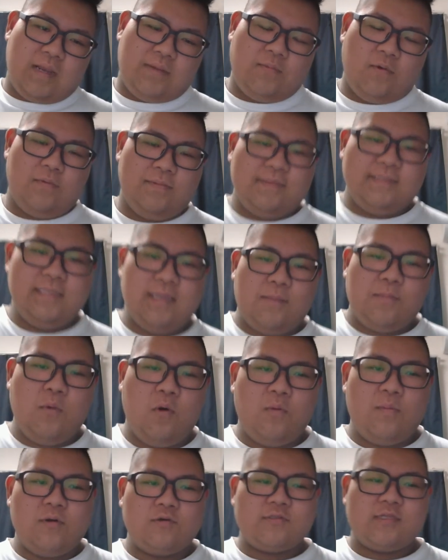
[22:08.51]
もうみんな
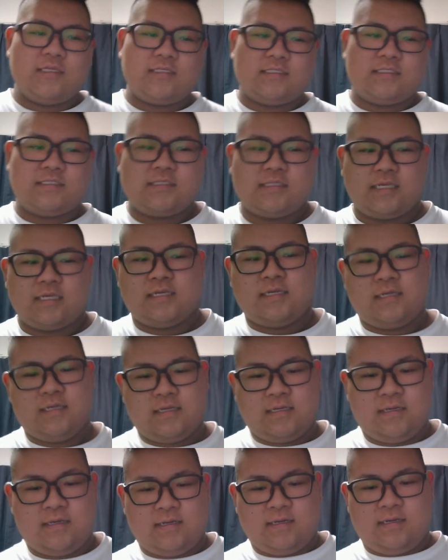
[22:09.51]
盲目です
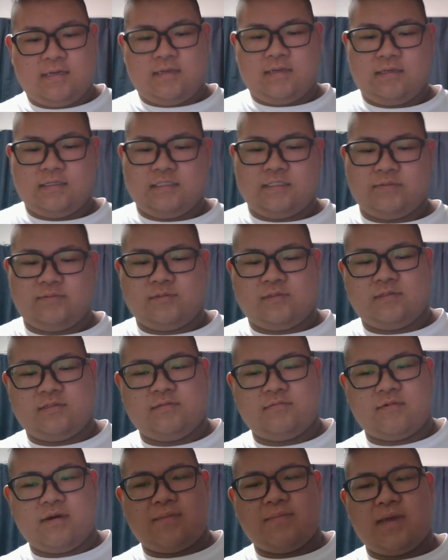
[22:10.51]
自
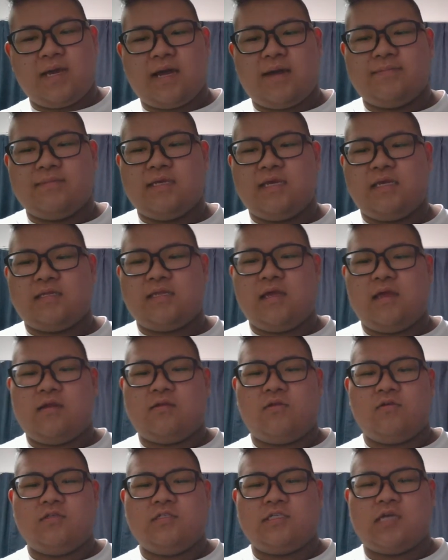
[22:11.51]
分は目が見えている
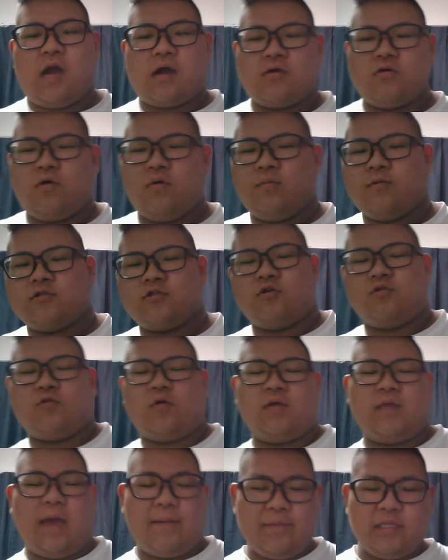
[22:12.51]
という自覚を持つこと
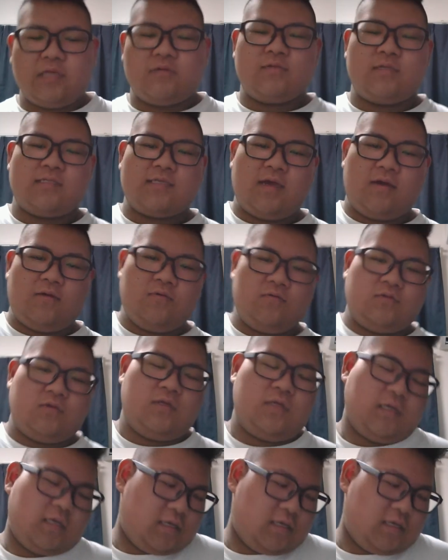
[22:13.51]
をやめてください本当に